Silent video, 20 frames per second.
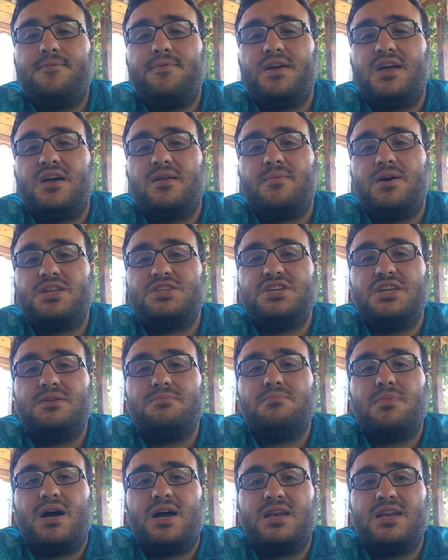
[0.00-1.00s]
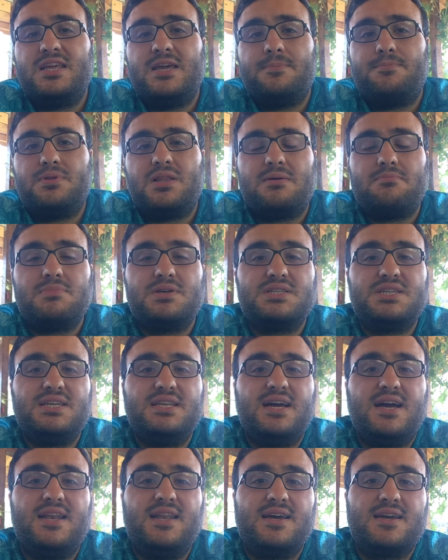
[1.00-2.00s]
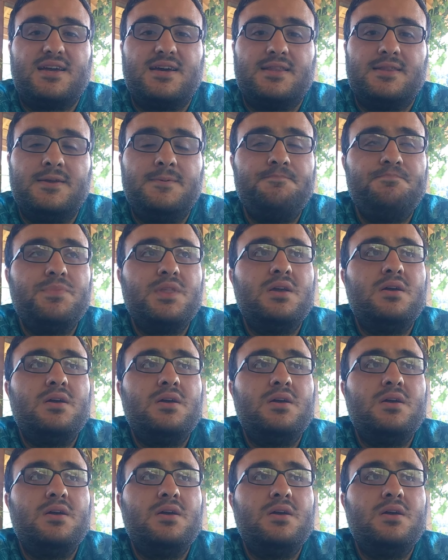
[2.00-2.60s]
Fenerbahçe'nin mali yapılanmasıyla alakalı